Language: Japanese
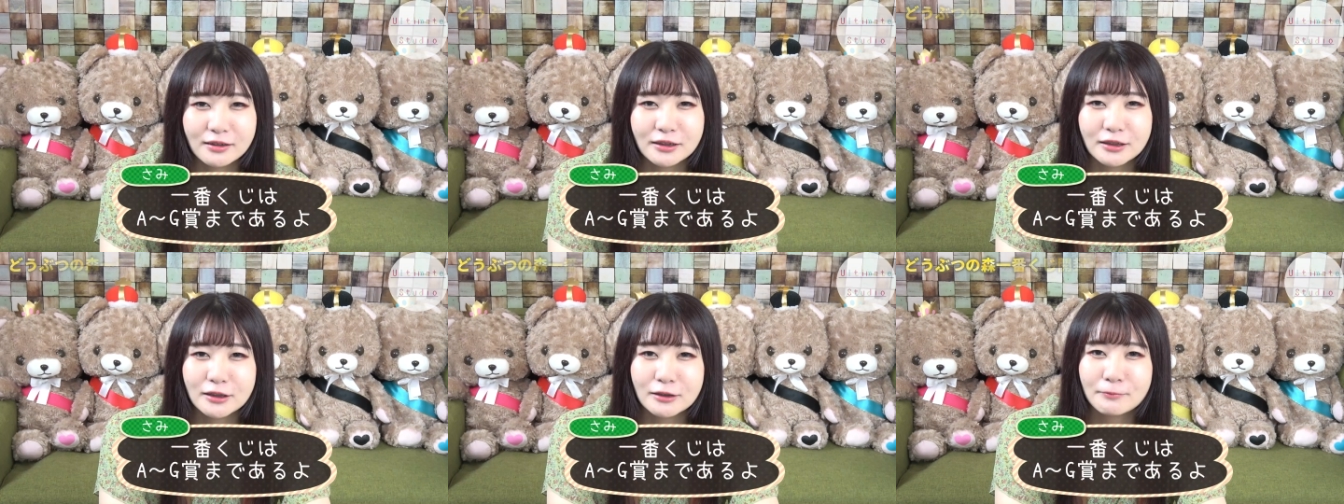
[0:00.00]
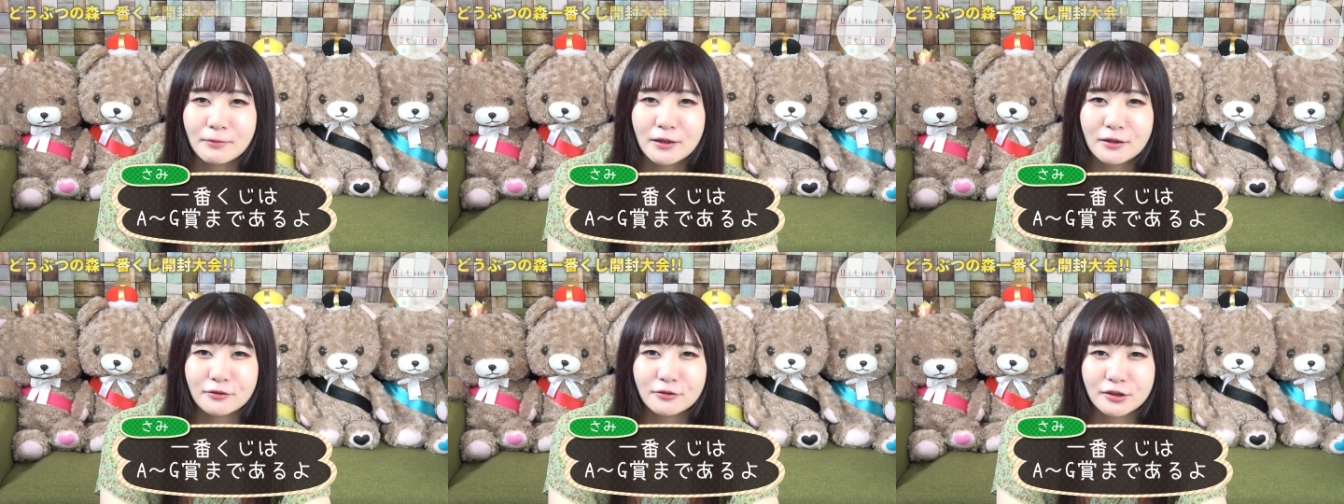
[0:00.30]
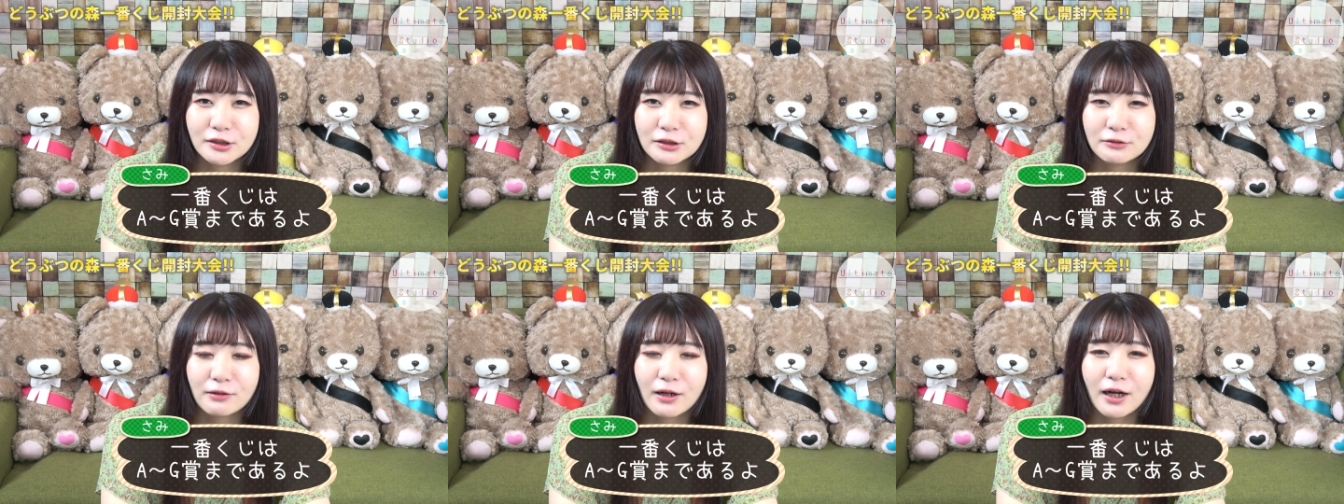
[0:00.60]
一番
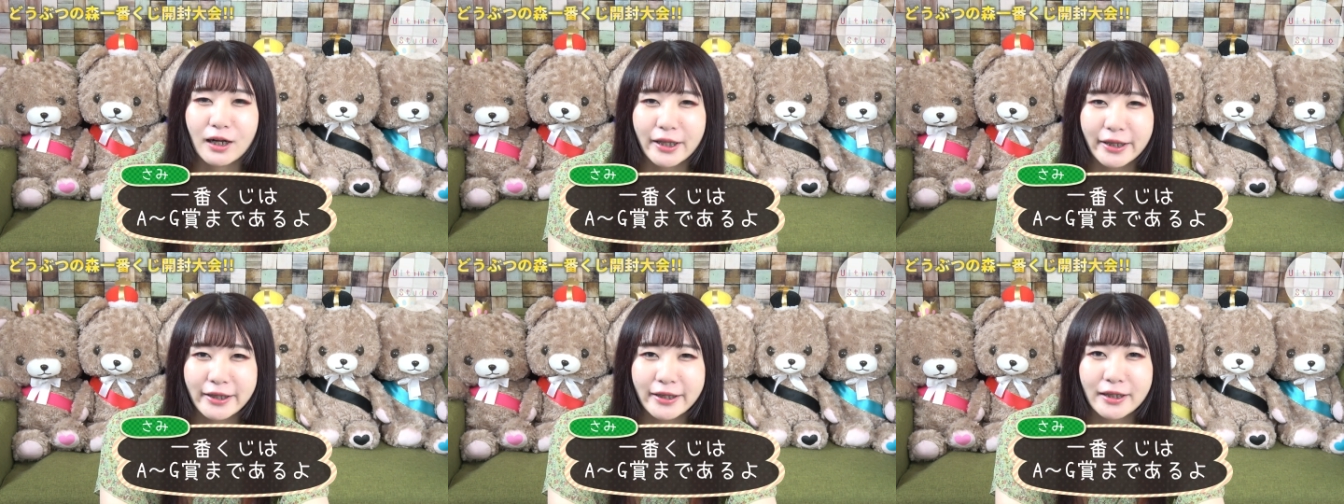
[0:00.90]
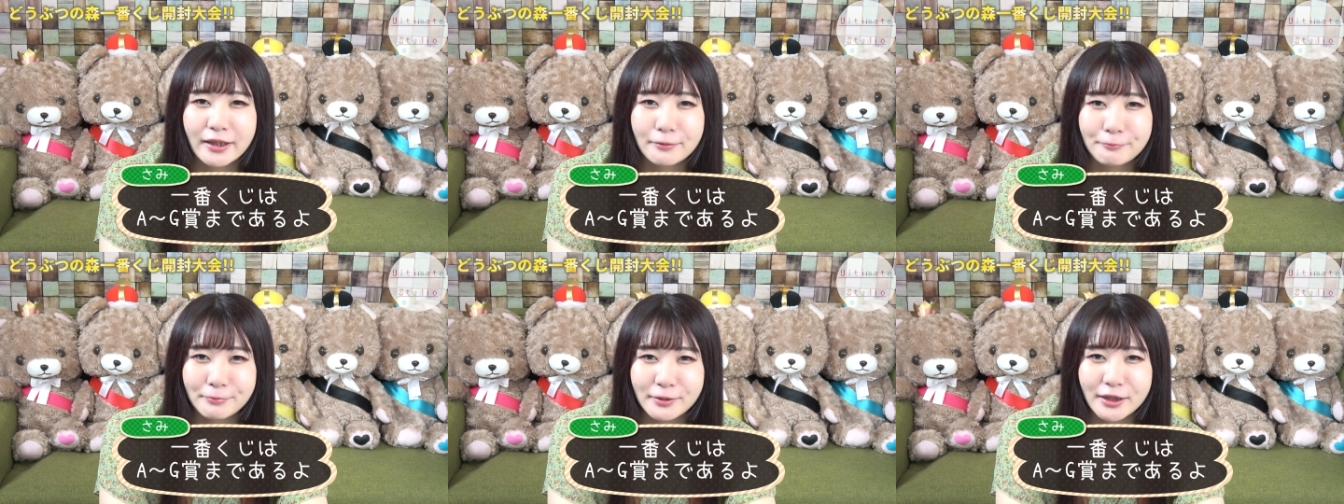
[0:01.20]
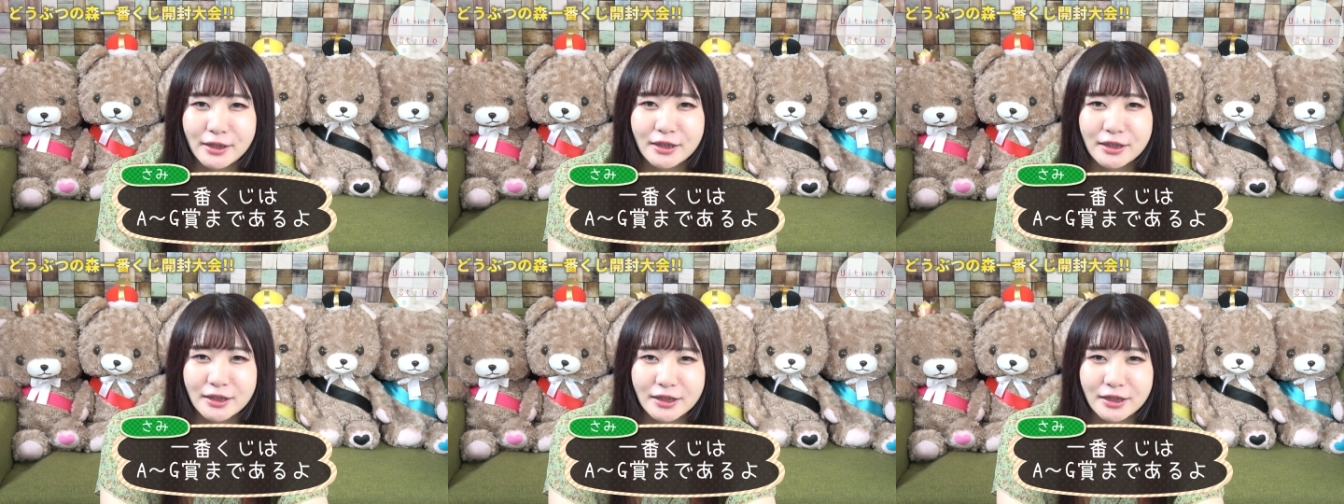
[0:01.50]
くじは A、
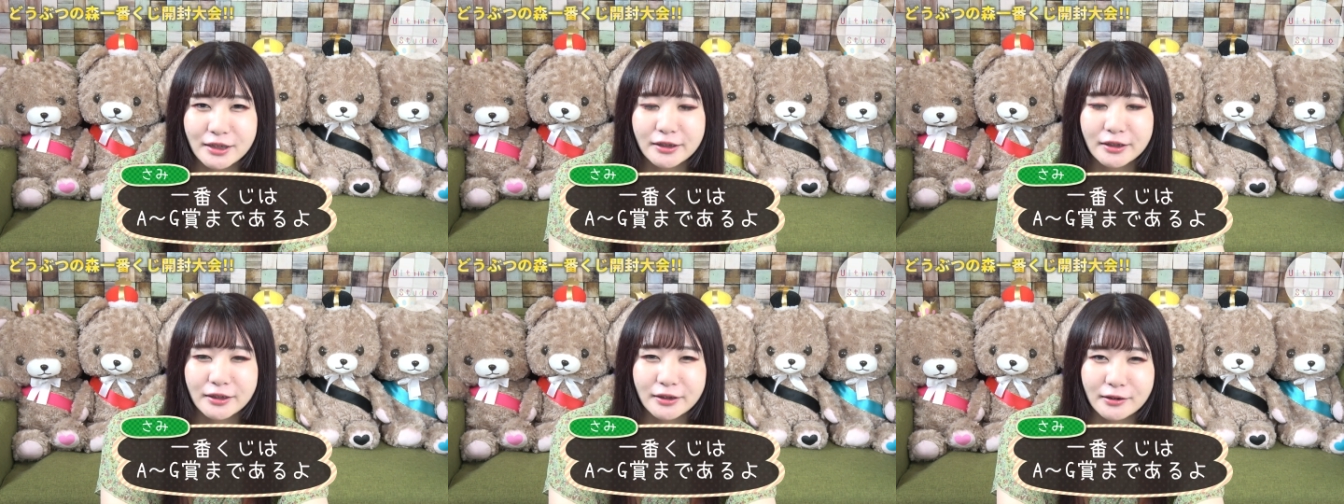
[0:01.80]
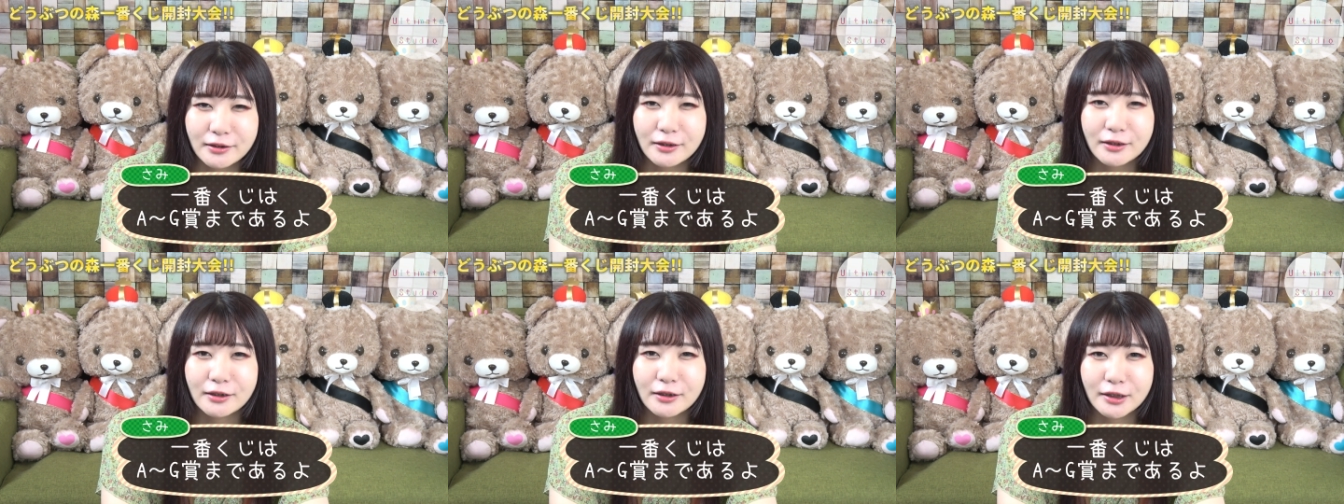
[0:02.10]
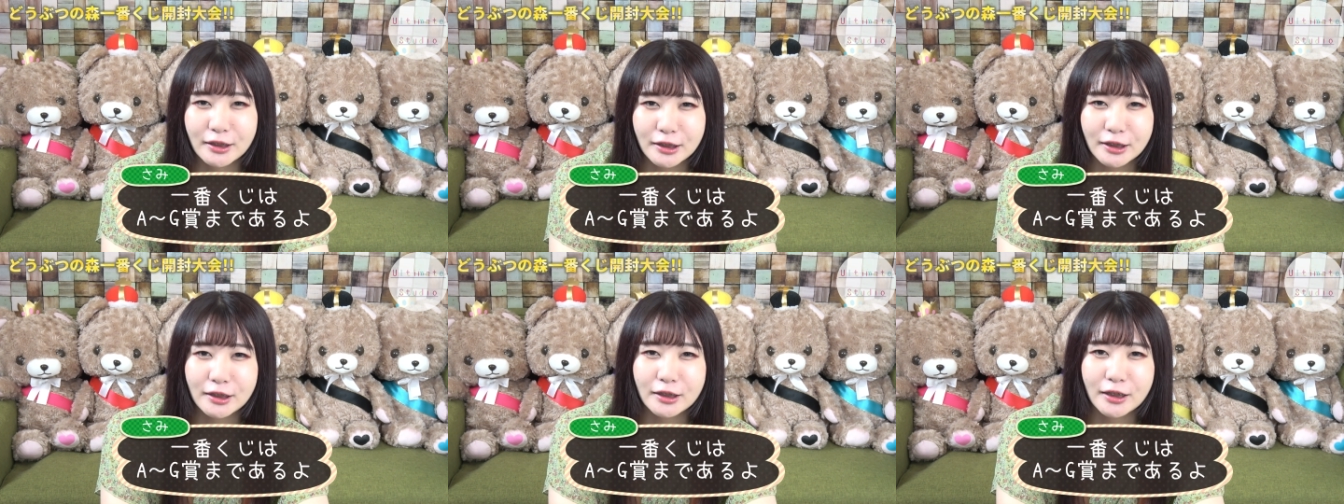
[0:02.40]
B、C、
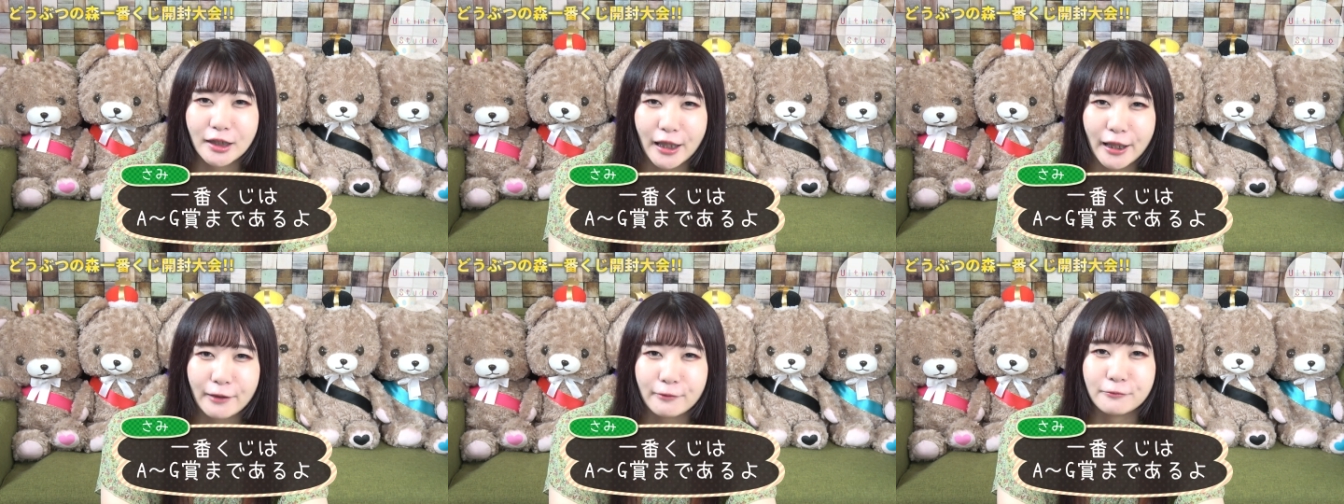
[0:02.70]
D、E、